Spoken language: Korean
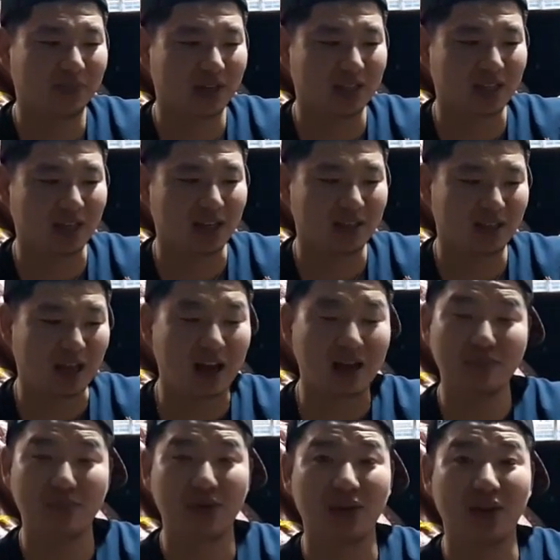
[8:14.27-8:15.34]
자,
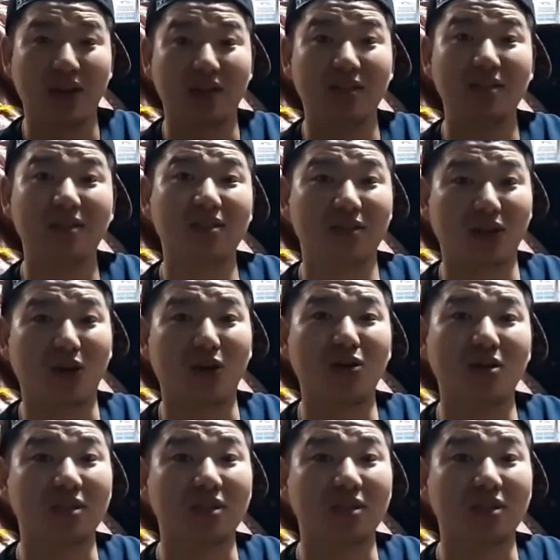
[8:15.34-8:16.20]
다음번에는 더